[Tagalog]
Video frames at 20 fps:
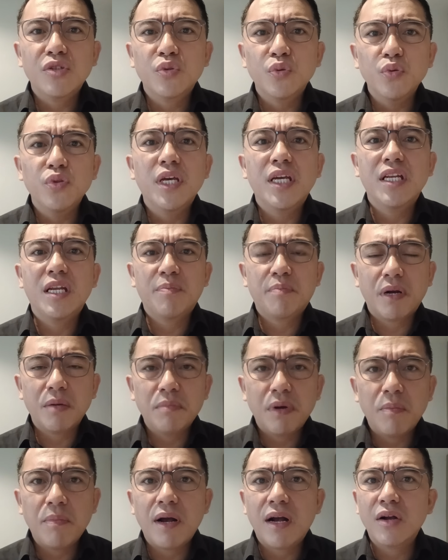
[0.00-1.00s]
tunay na
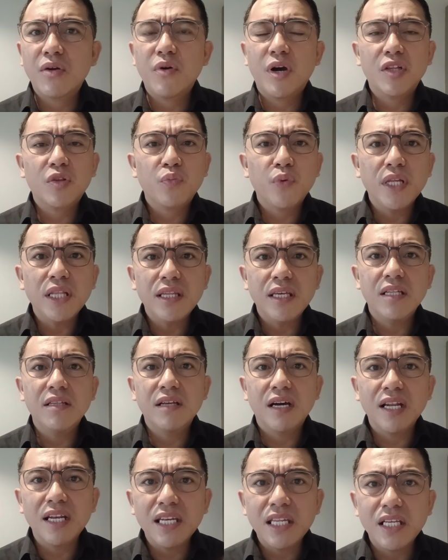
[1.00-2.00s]
pagbabago at we need
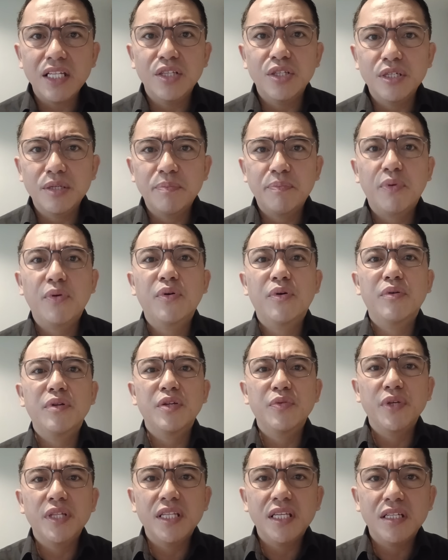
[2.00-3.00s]
a leader po.
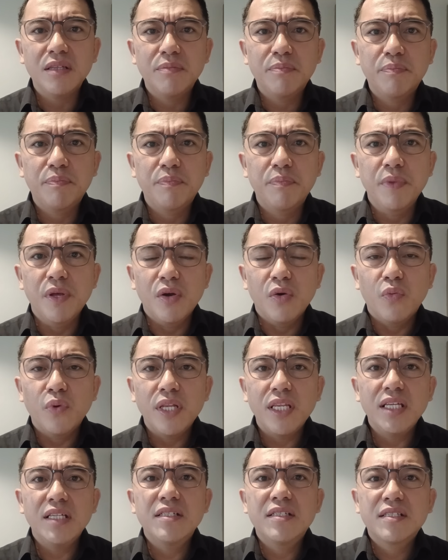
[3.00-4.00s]
We need we
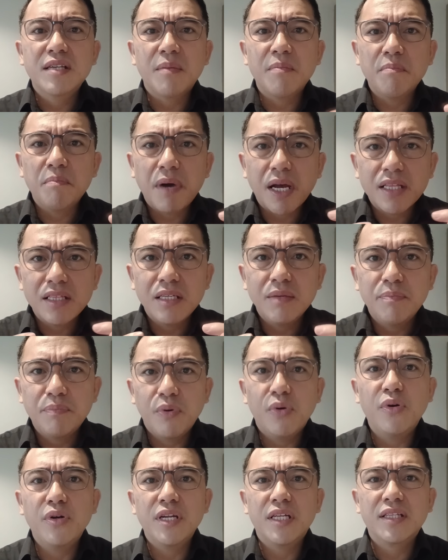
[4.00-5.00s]
need somebody
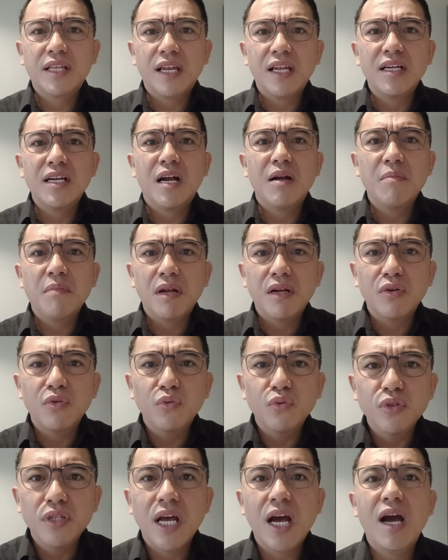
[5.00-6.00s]
po na talagang
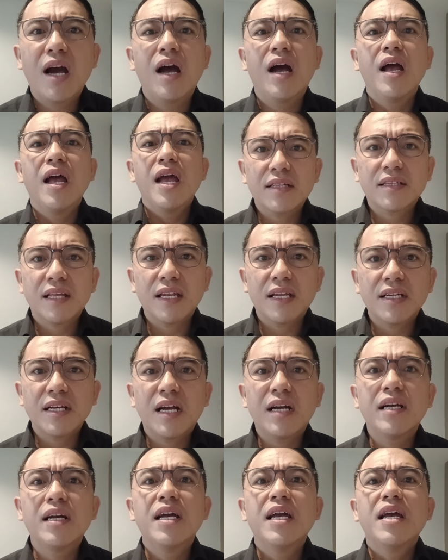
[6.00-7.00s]
manguna,
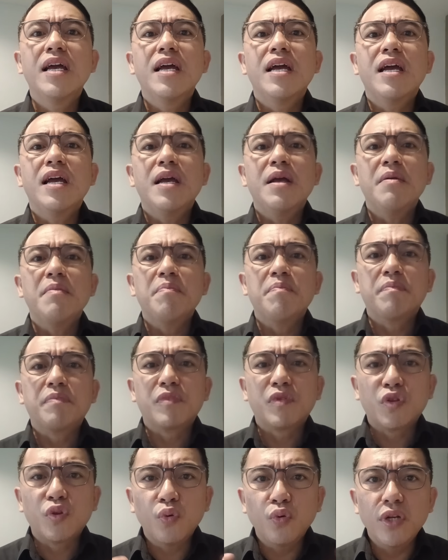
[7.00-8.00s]
talagang
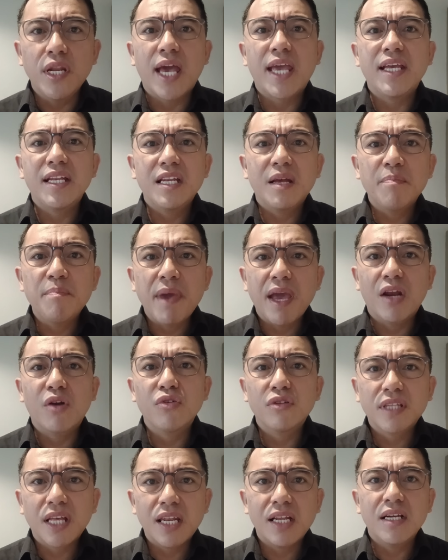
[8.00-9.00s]
tunay na meron
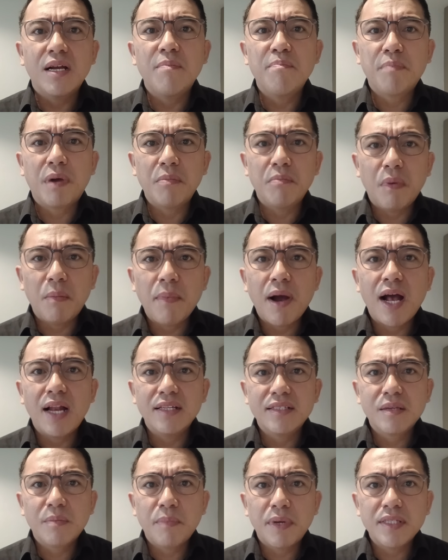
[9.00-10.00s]
talagang pagmamahal
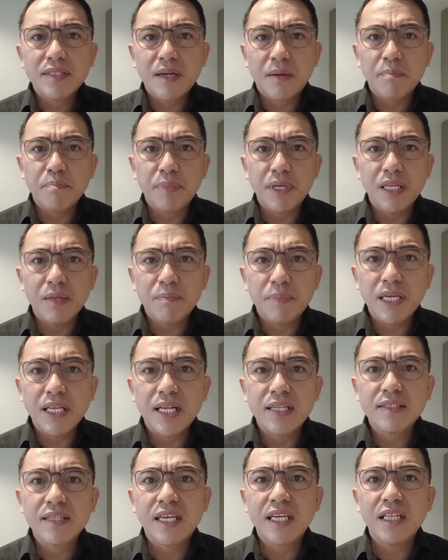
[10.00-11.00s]
sa bansang
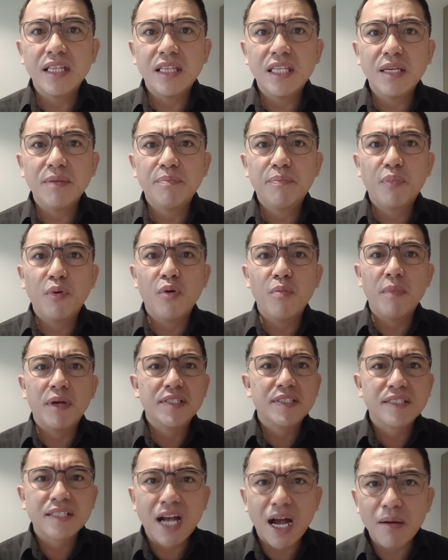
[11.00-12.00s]
Pilipinas na hindi po
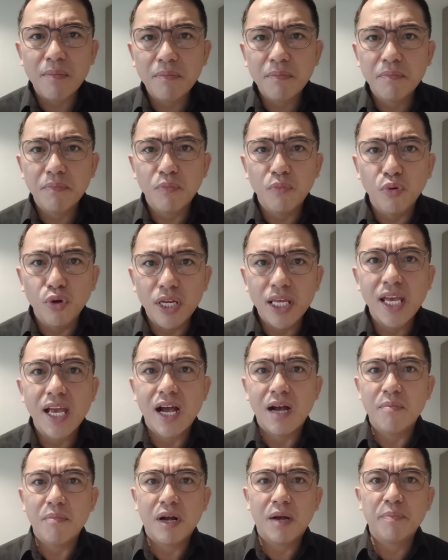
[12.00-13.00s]
maskam muli
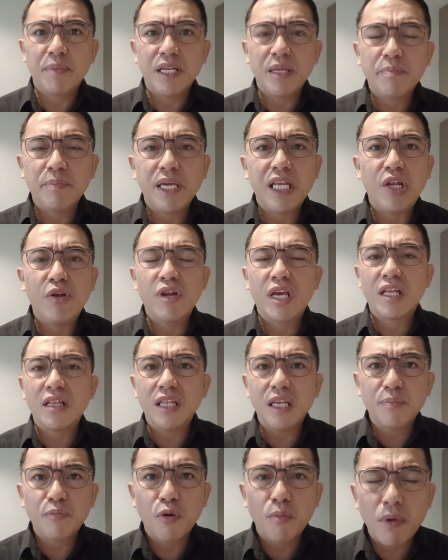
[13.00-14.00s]
ang mga Pilipino, na
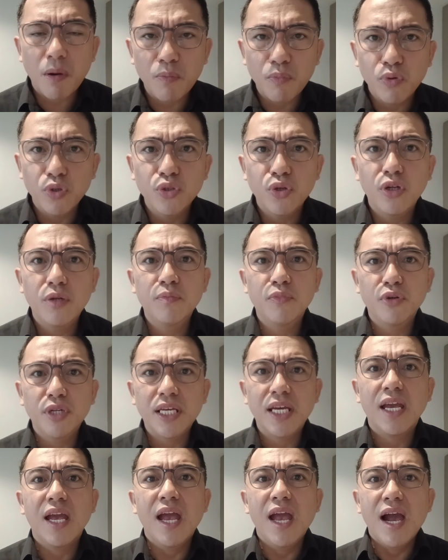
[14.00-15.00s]
hindi po mabudol muli
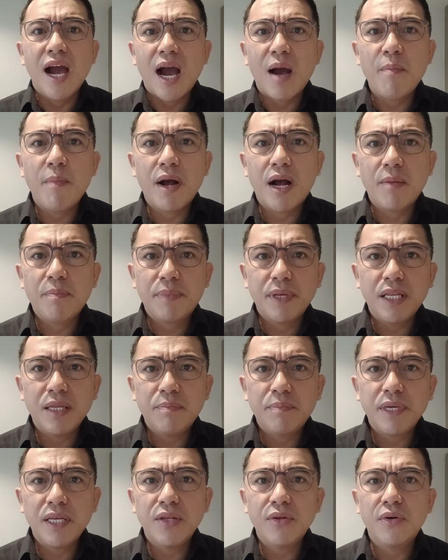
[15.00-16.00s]
ang mga
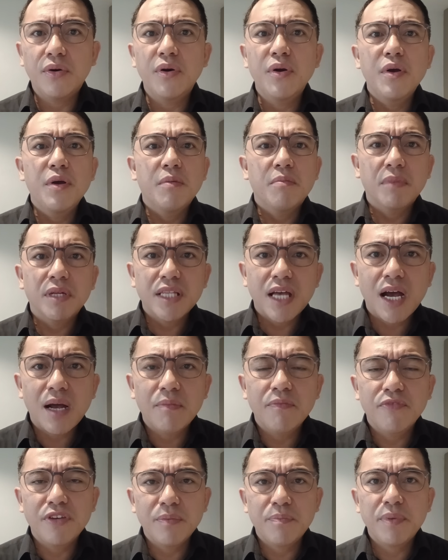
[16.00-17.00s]
Pilipino. Madam
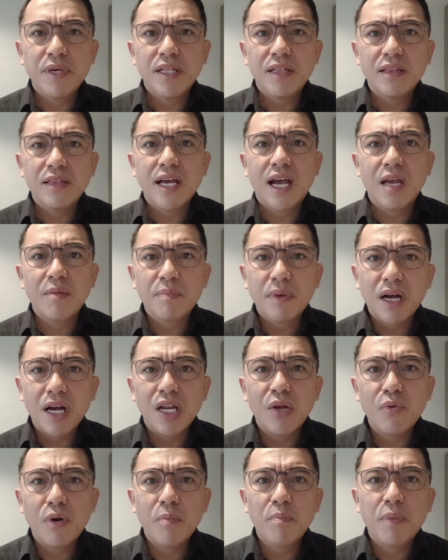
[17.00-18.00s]
VP Inday,
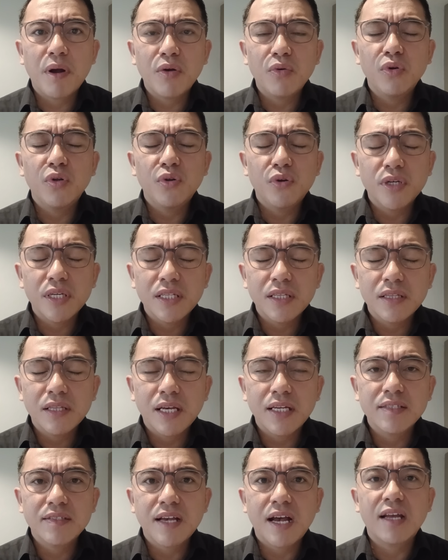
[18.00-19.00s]
pangalawang Pangulong Inday
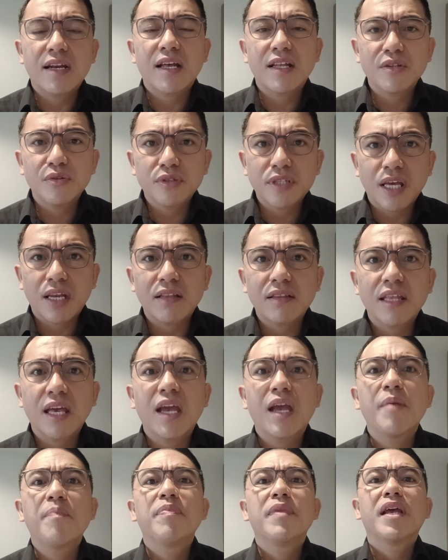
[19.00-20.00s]
Sara
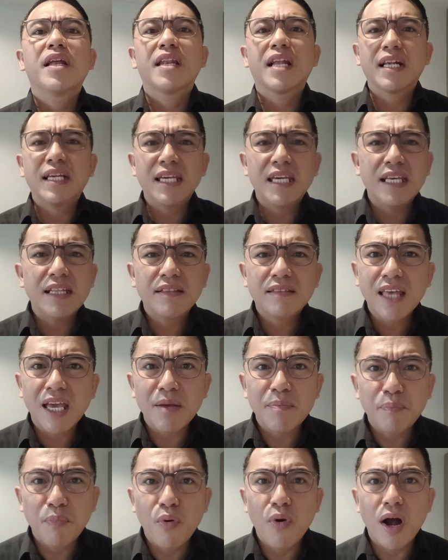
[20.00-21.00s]
Duterte,
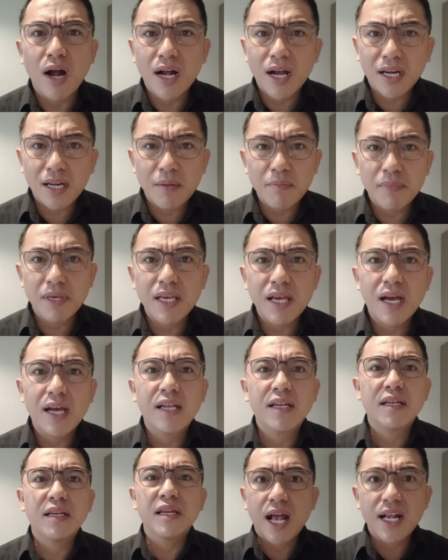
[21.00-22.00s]
naghihintay po ang
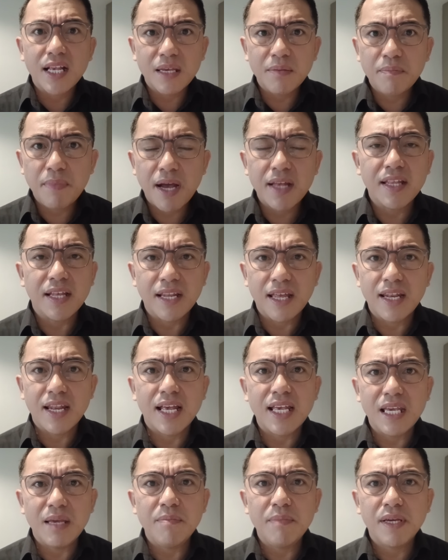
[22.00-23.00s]
karamihan. Ang iba
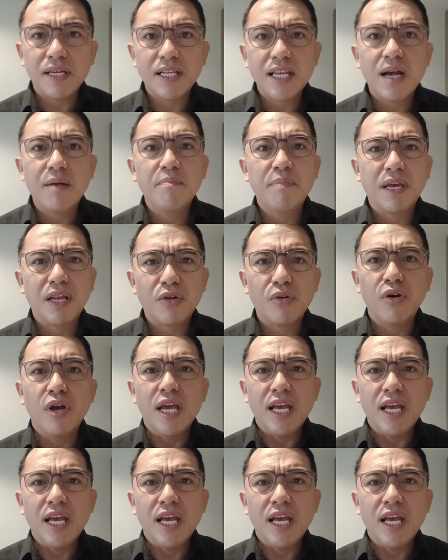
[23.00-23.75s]
nananahimik lang pero